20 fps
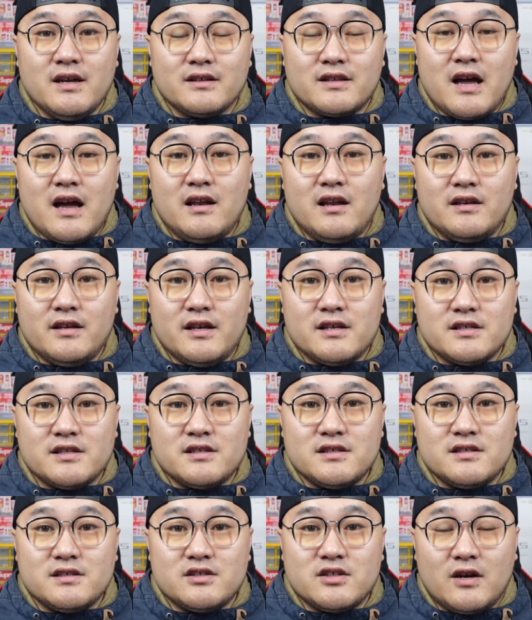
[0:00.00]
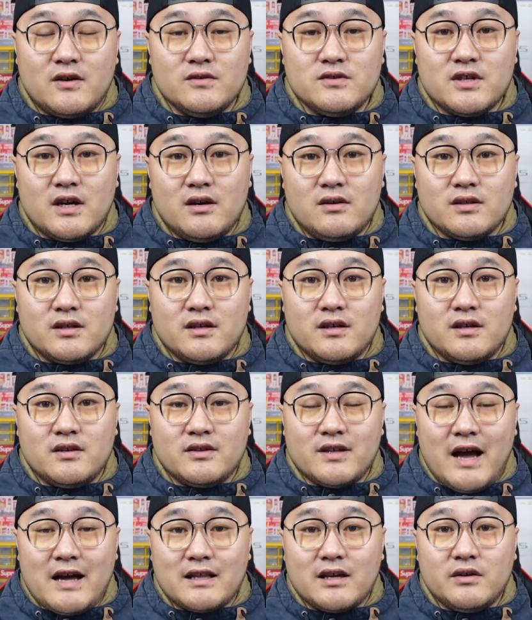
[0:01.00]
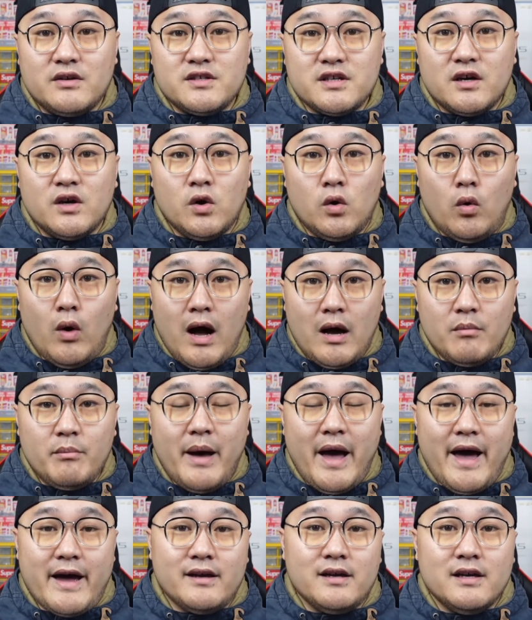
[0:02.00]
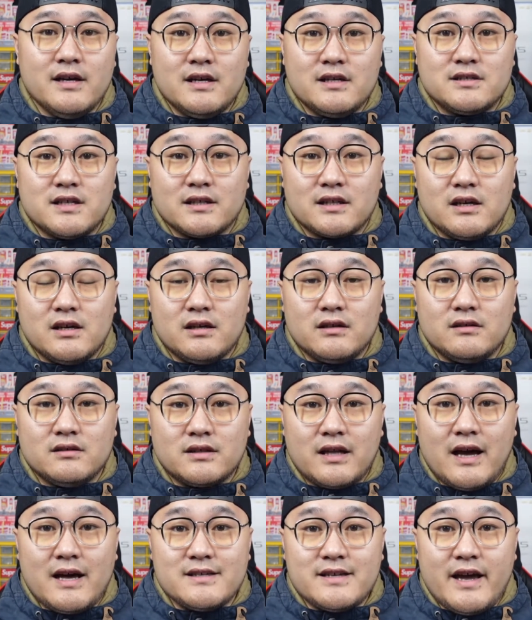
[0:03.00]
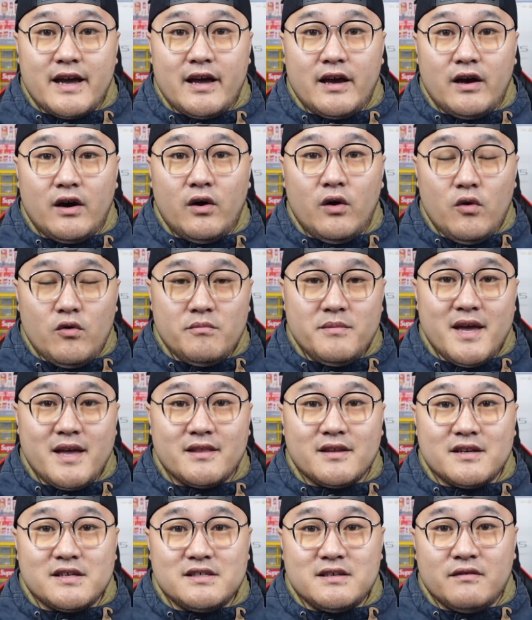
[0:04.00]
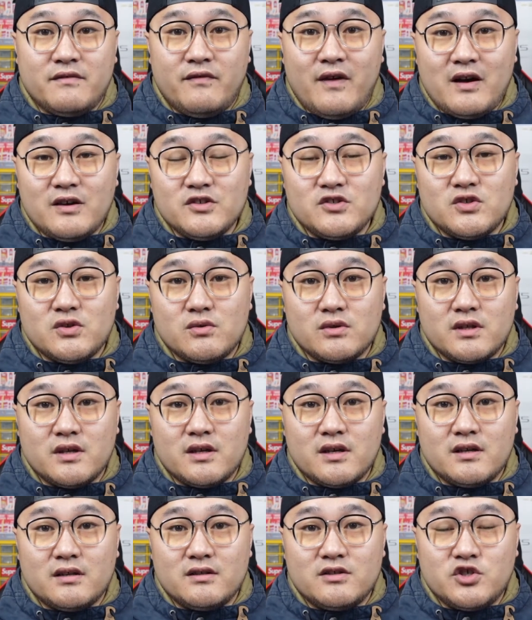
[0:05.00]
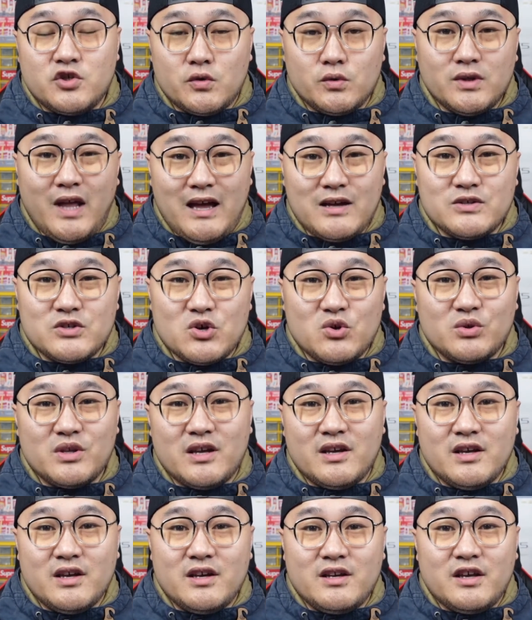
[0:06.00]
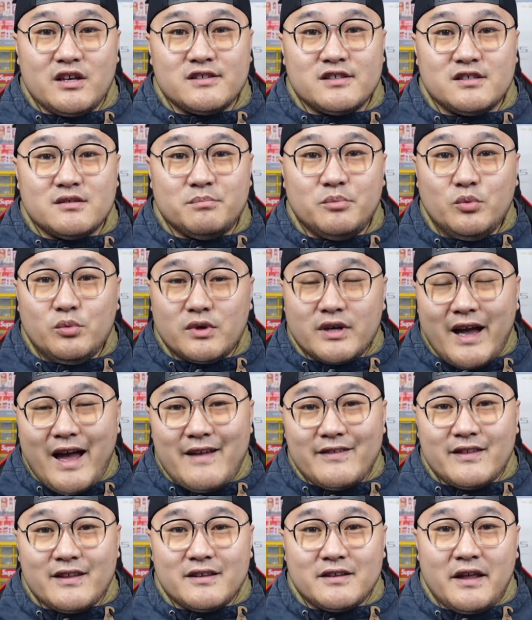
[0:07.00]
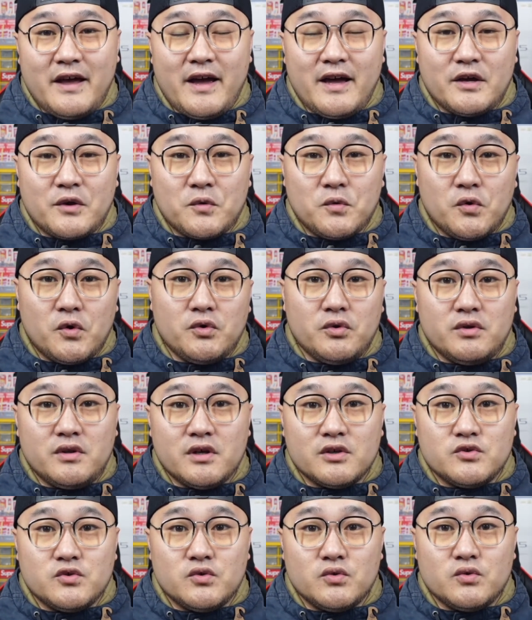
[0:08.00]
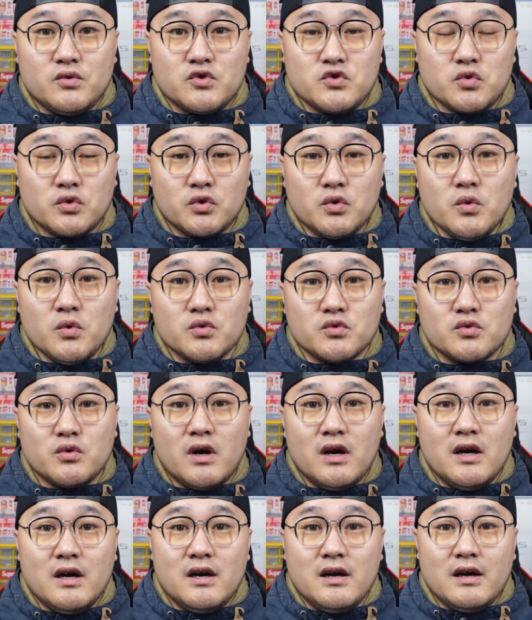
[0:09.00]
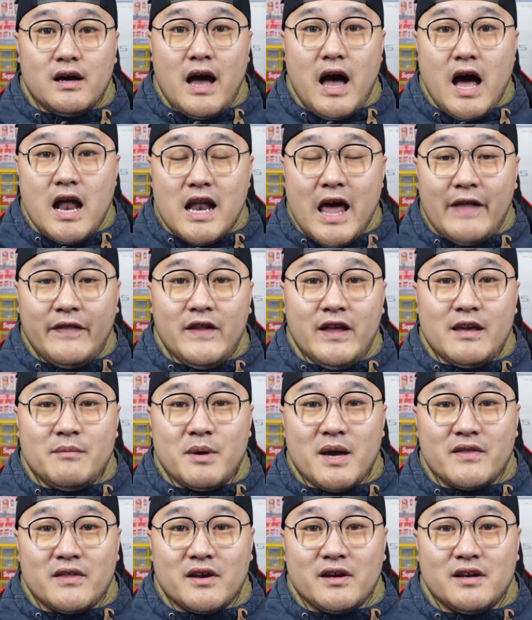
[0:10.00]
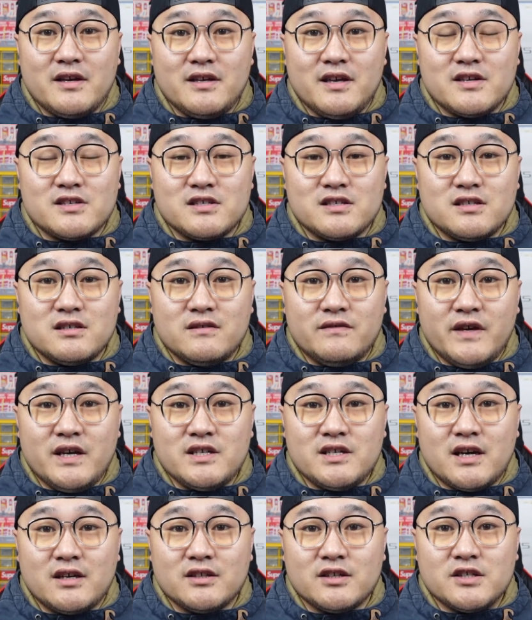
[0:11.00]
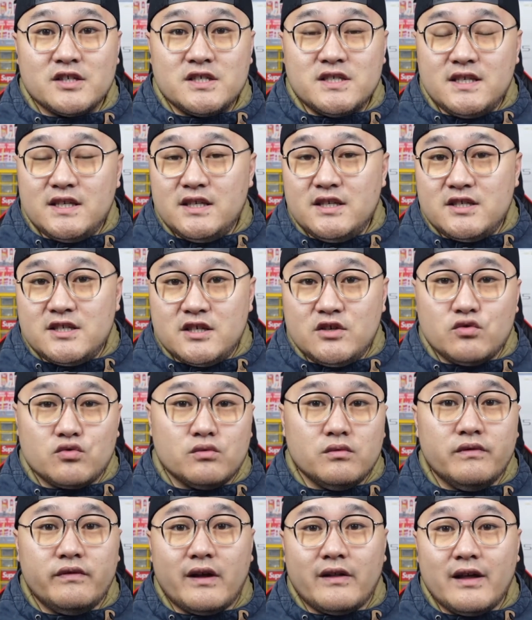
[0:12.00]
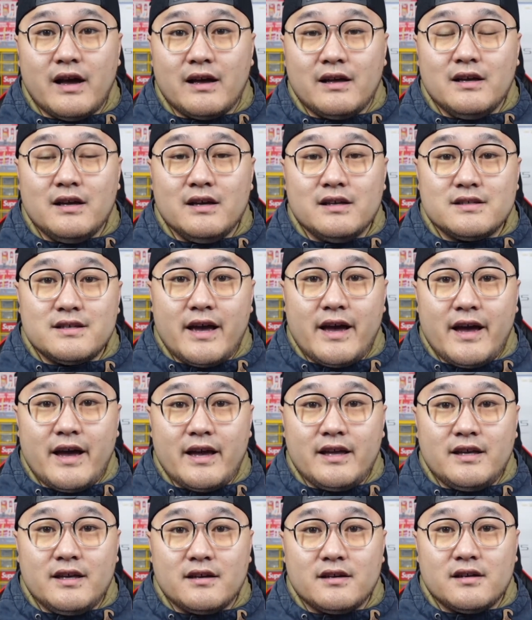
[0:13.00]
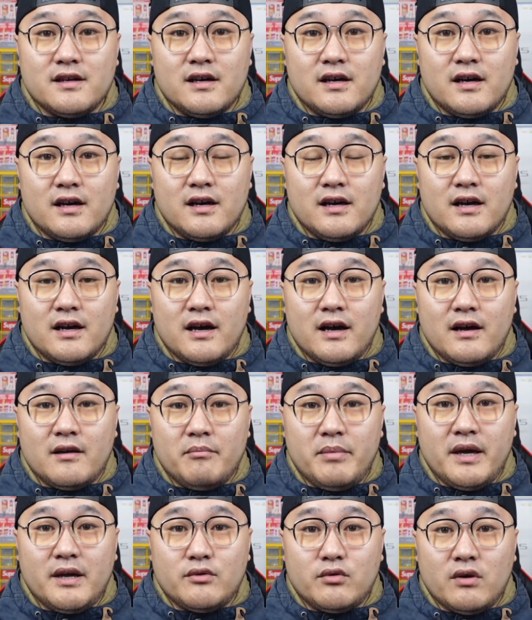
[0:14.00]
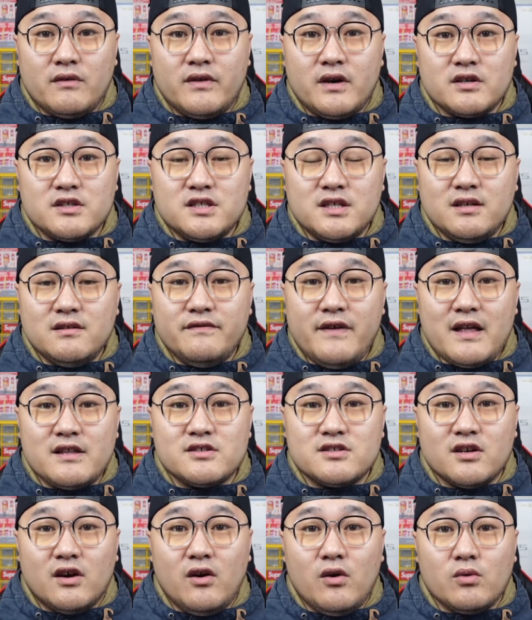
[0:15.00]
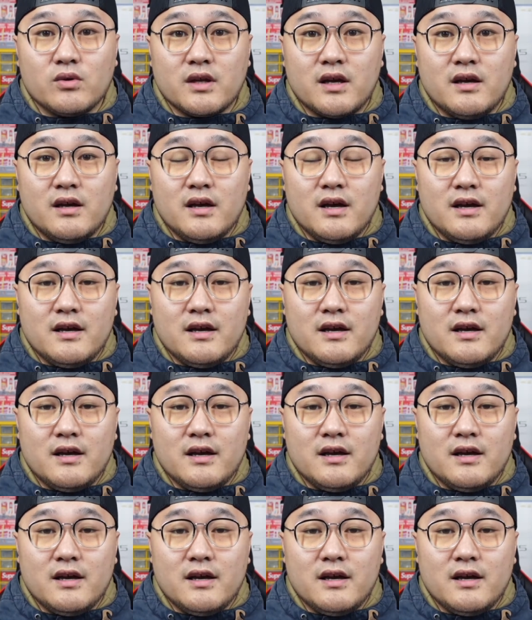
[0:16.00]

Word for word: 当然了，也是早早的拿到一张黄牌，让到他在后面的一些防守的球当中呢，也是不敢的太过于的去做动作。阿兰那边呢也是非常的心急如焚啊，在一个啊被对方侵犯之后呢。